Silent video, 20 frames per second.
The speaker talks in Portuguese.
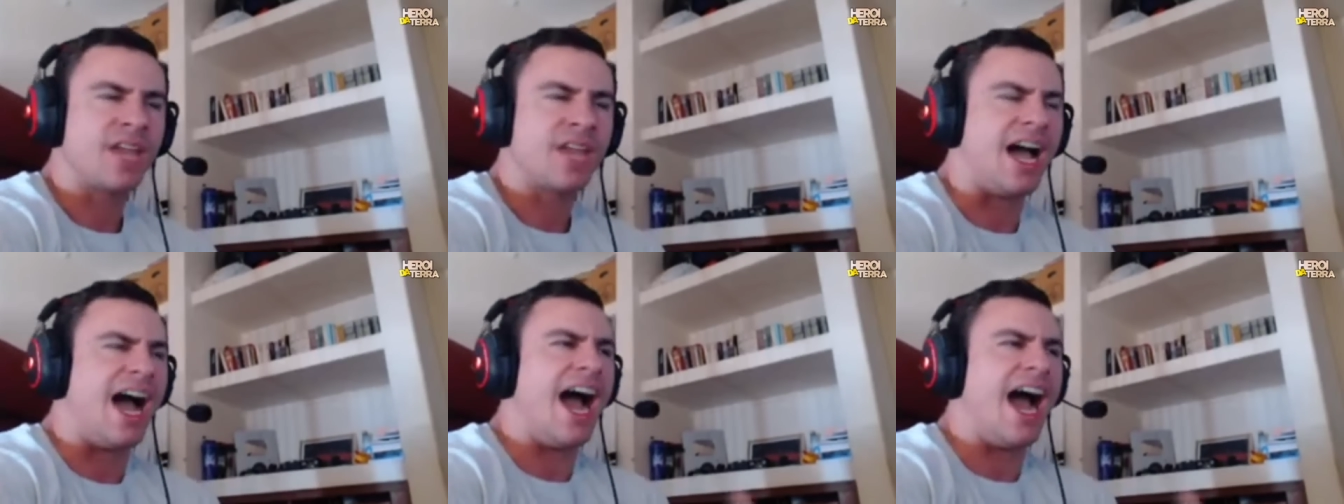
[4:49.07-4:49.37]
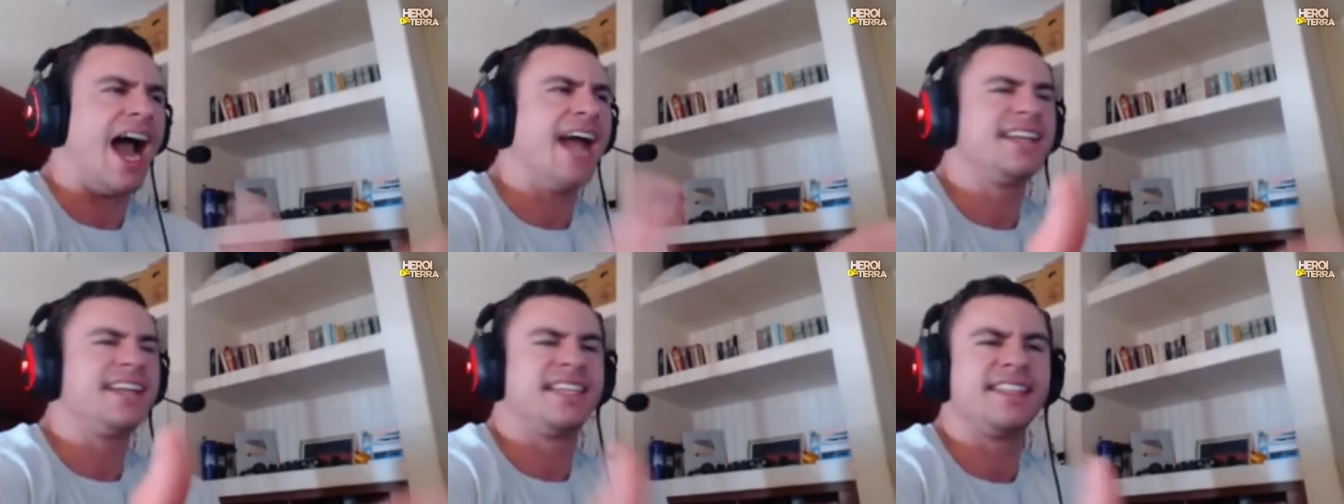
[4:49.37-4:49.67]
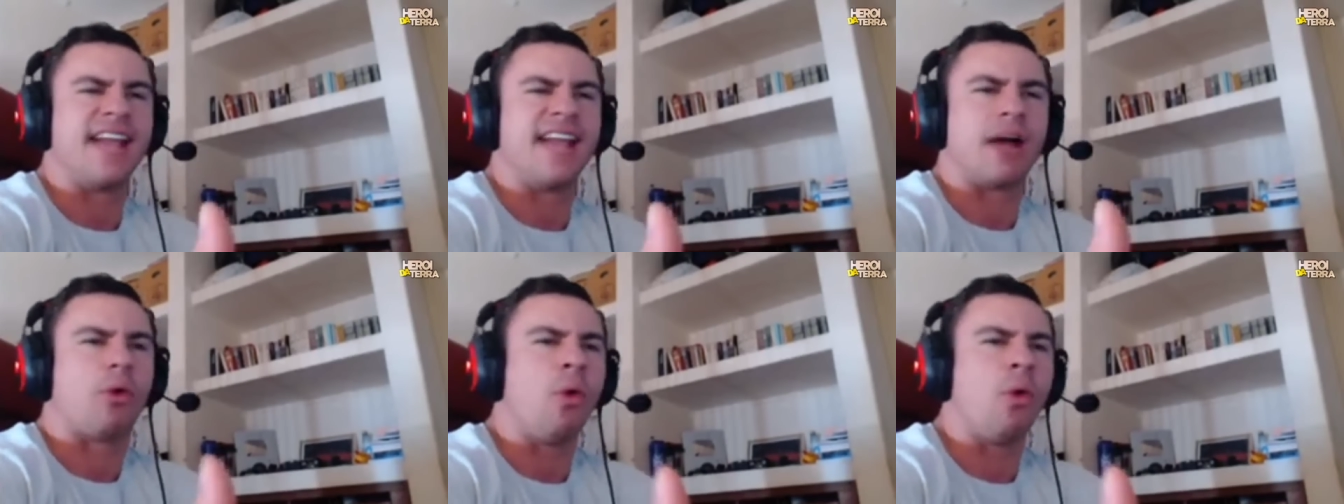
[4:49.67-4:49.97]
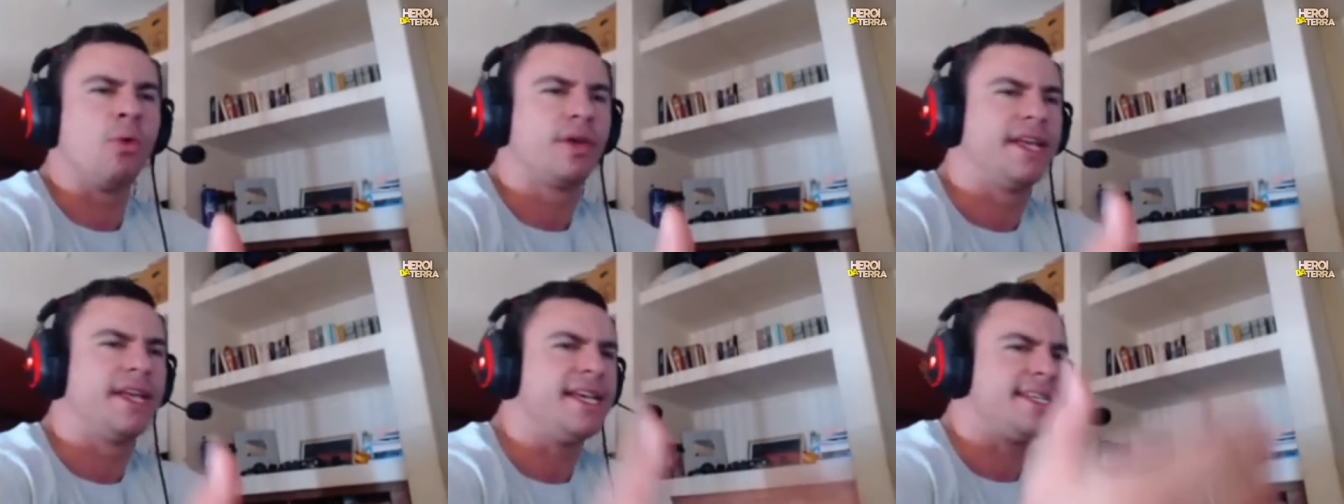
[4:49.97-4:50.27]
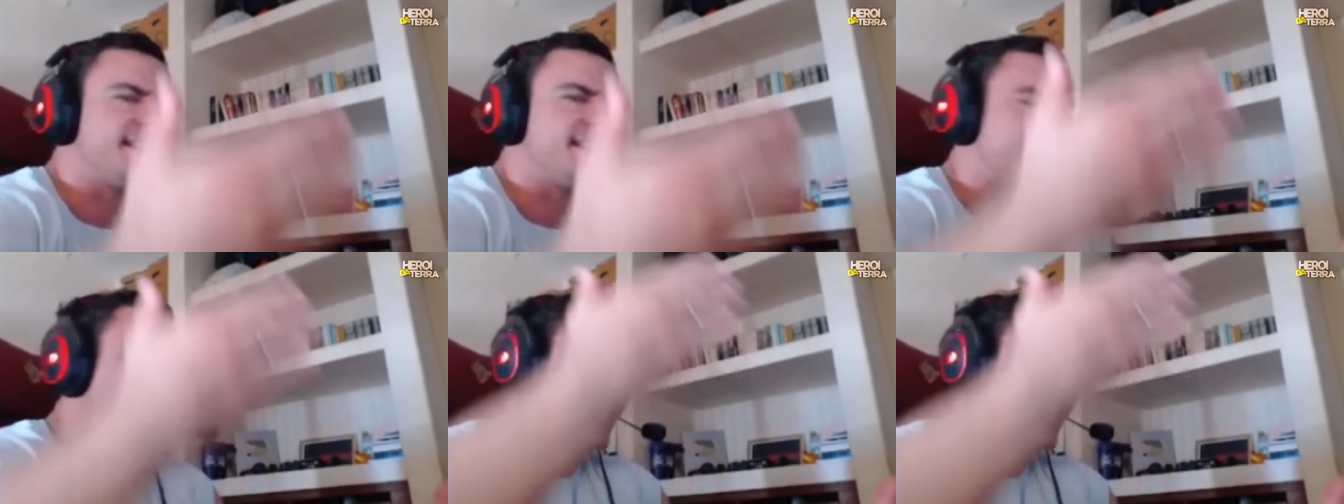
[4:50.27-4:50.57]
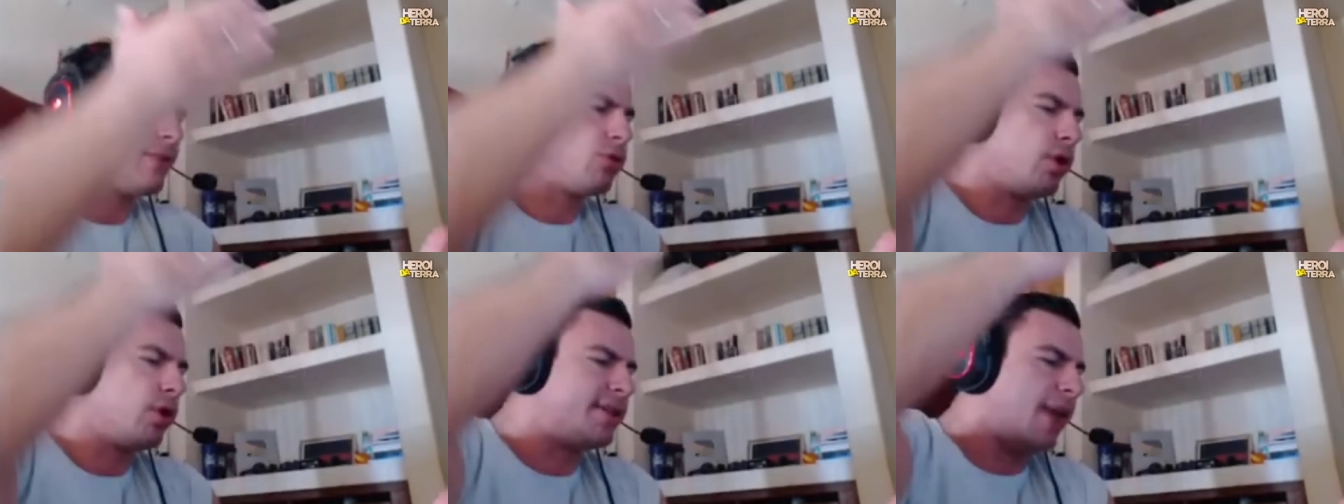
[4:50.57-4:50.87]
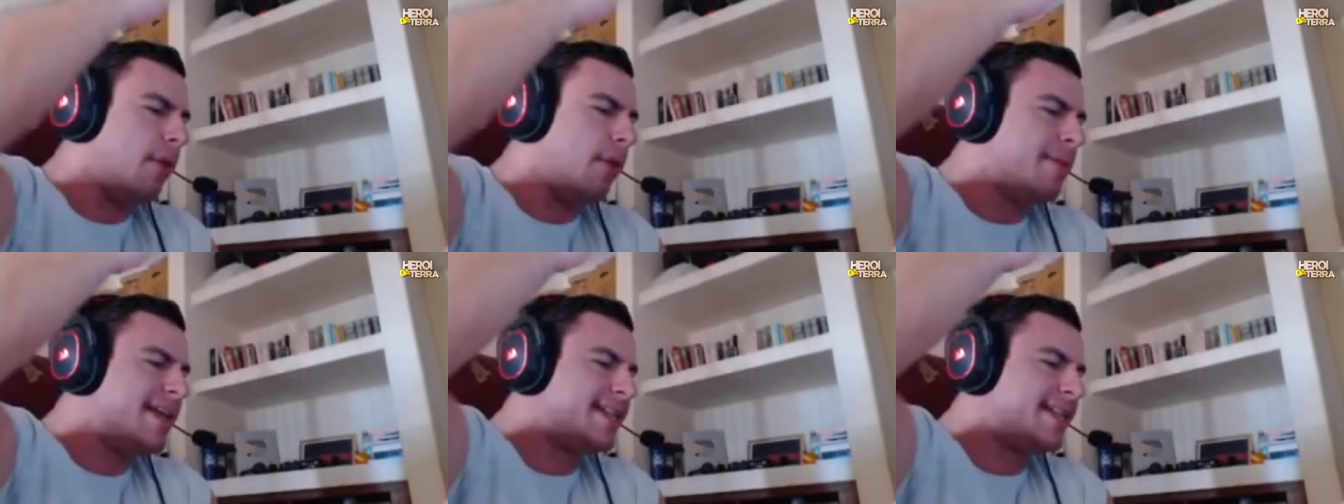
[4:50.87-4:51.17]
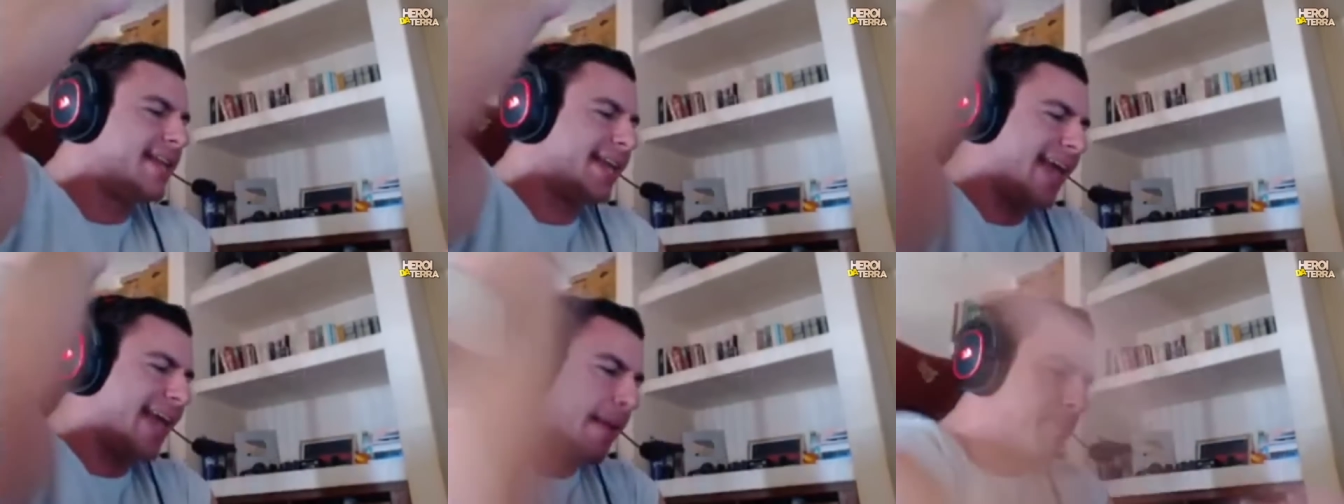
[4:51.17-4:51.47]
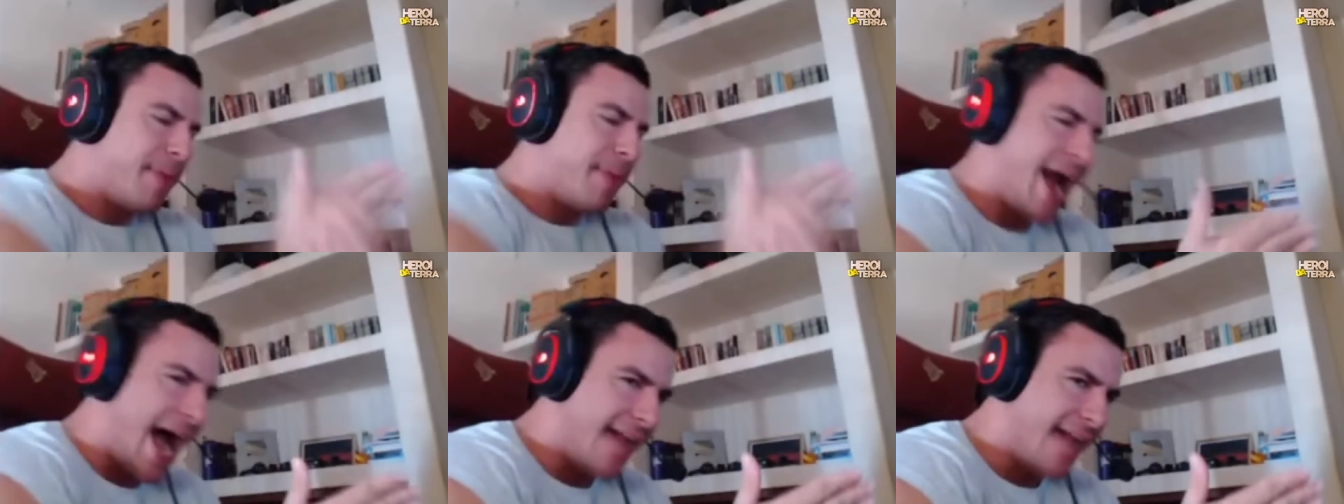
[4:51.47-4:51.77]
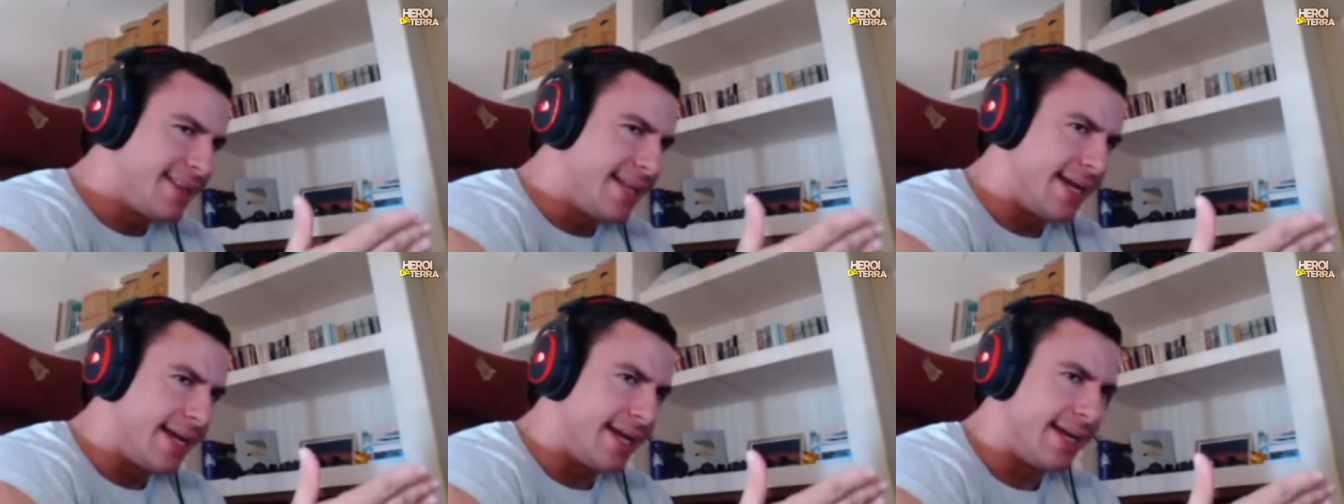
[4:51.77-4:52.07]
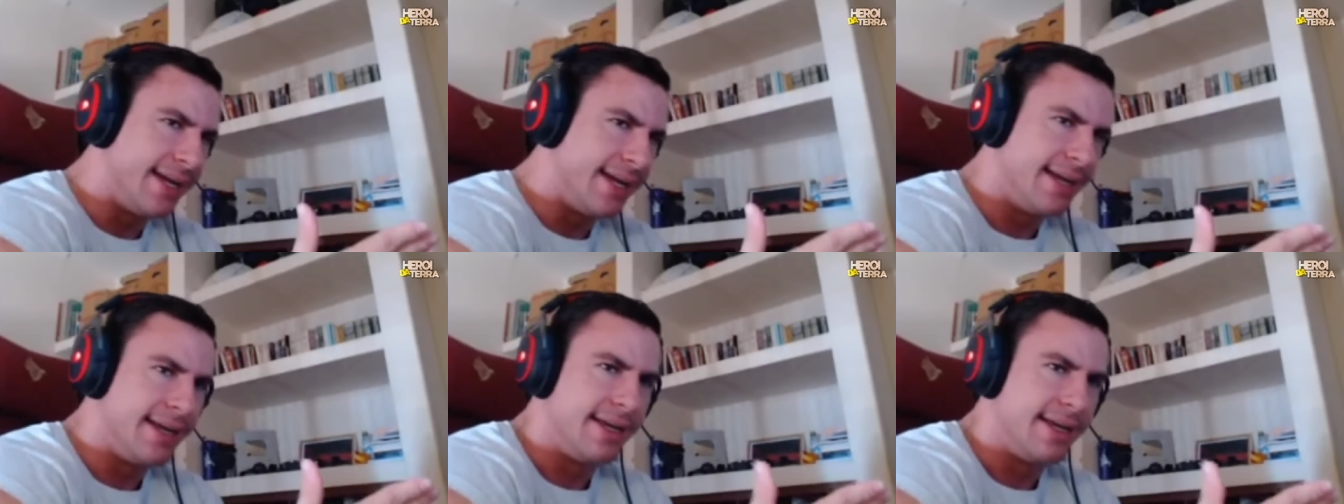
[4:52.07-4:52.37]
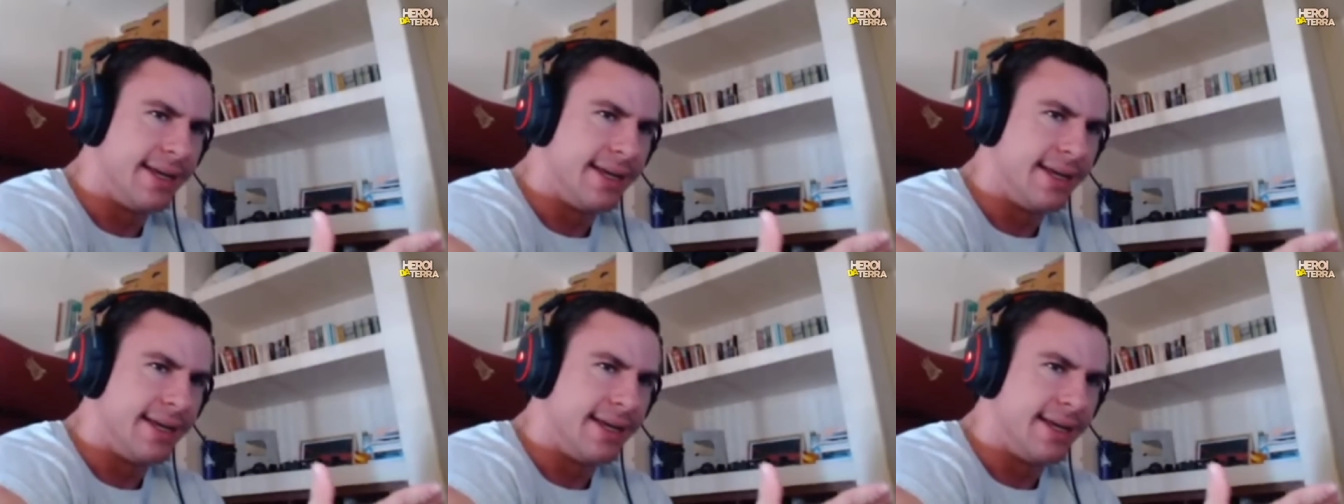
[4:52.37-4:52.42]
A arte da conquista é totalmente quebrada.